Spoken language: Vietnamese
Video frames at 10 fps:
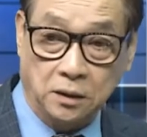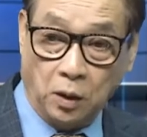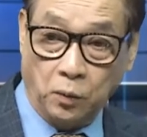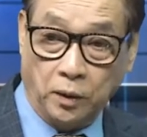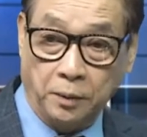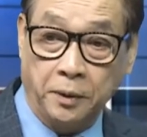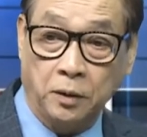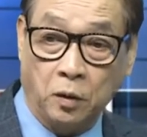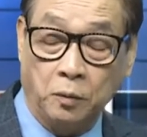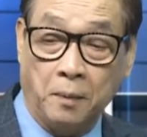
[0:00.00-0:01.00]
cầu nguyện lấy mân
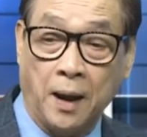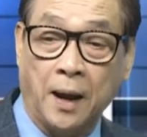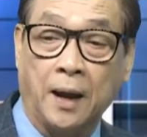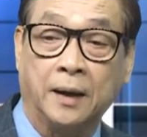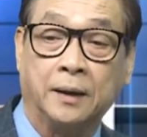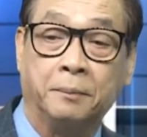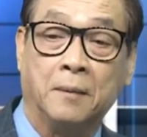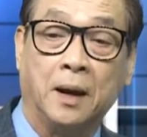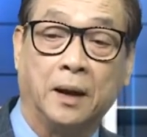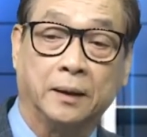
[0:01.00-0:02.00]
côi mà
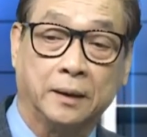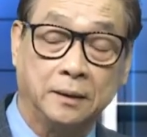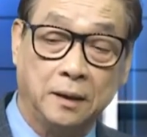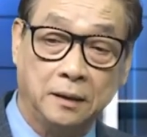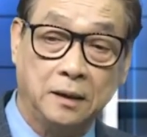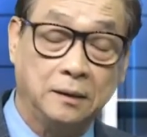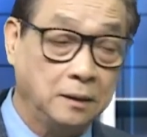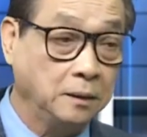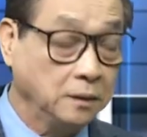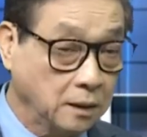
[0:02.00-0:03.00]
mà cái thế chiến
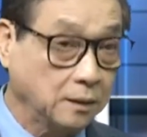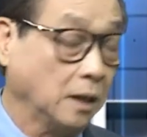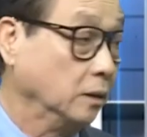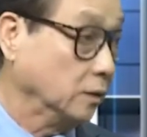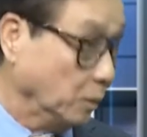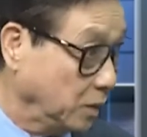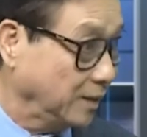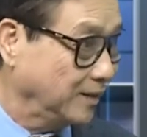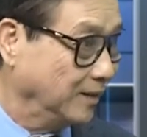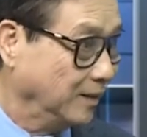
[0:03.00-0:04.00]
thứ nhất đã được chấm dứt
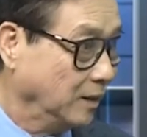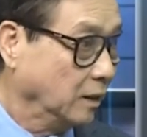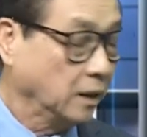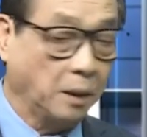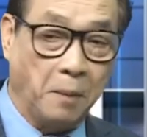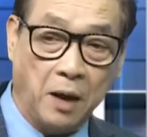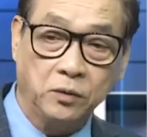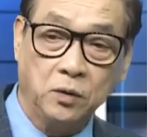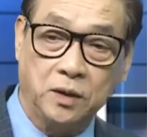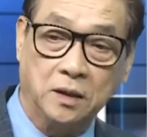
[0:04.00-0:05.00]
và bao
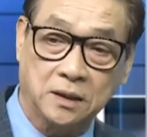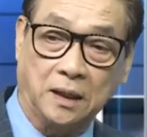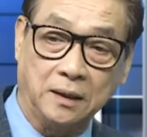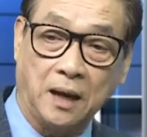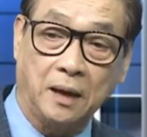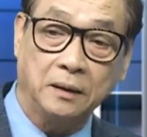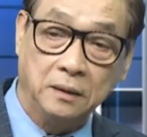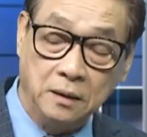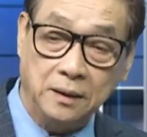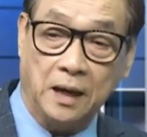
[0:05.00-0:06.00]
nhiêu chuyện xảy ra
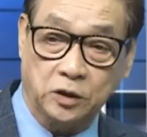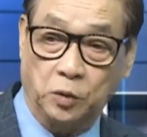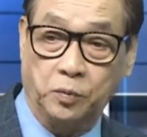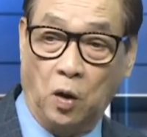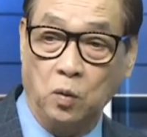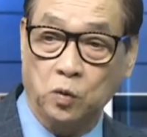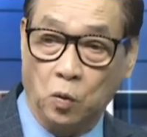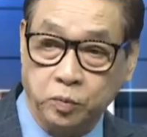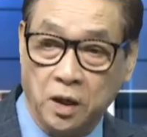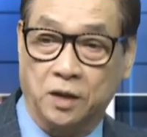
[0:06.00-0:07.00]
nước Nga sụp đổ
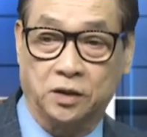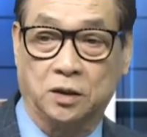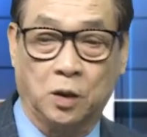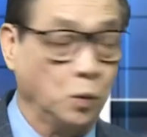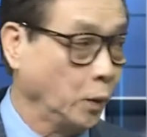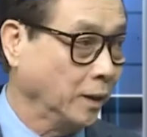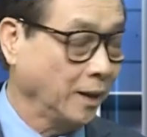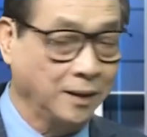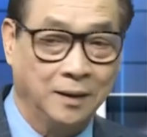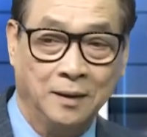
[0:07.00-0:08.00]
cũng nhờ sự cầu nguyện
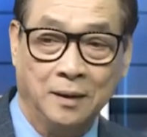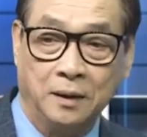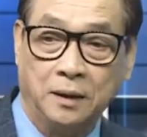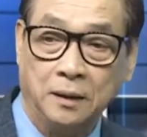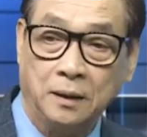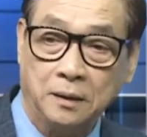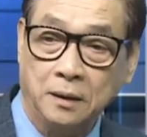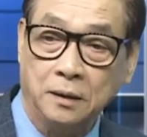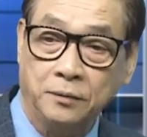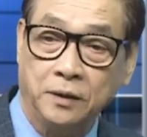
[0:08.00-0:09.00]
này. Tính
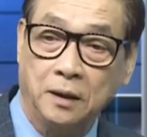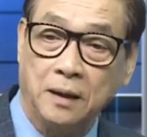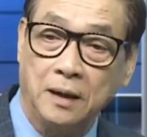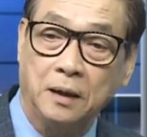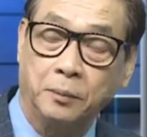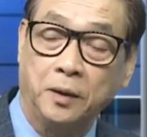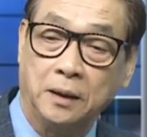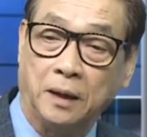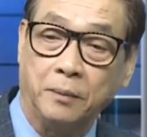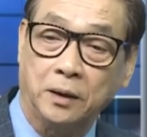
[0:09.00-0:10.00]
kính thưa quý vị, đây là một hình
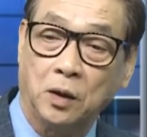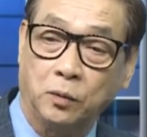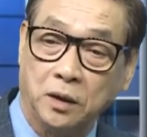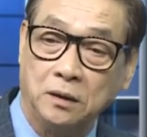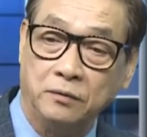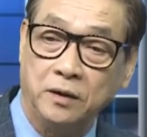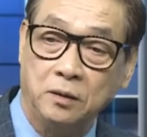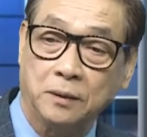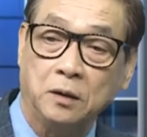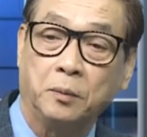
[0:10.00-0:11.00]
ảnh mặc dù trên TV
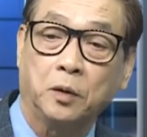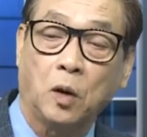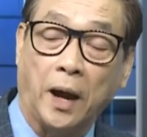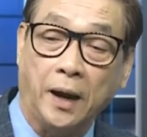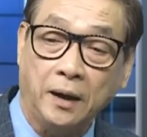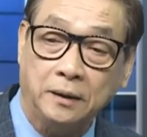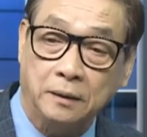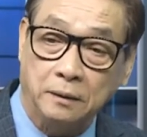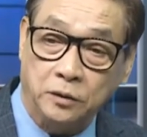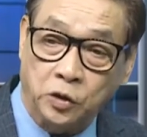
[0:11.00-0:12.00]
chúng ta nhưng cả
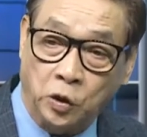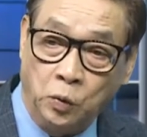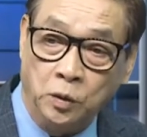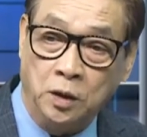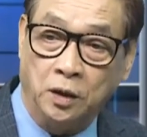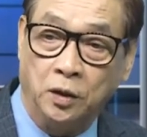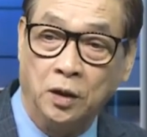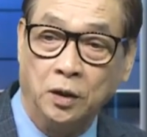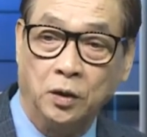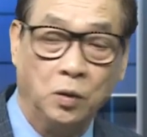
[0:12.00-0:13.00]
triệu người
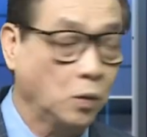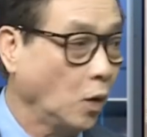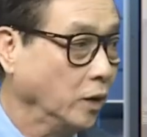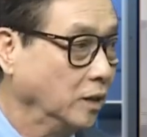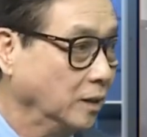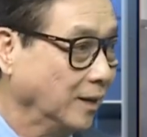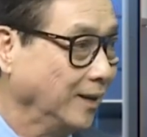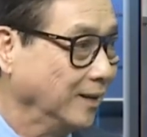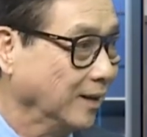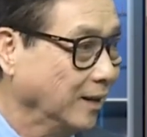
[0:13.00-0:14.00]
đều coi nhìn thấy
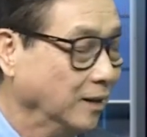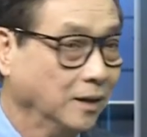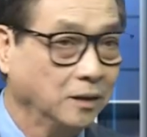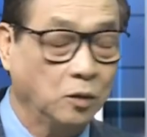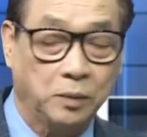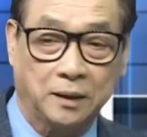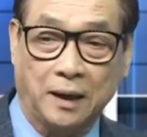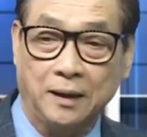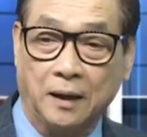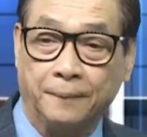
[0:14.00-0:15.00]
cái này. Chúng ta
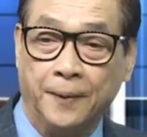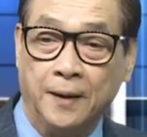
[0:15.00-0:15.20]
thấy rằng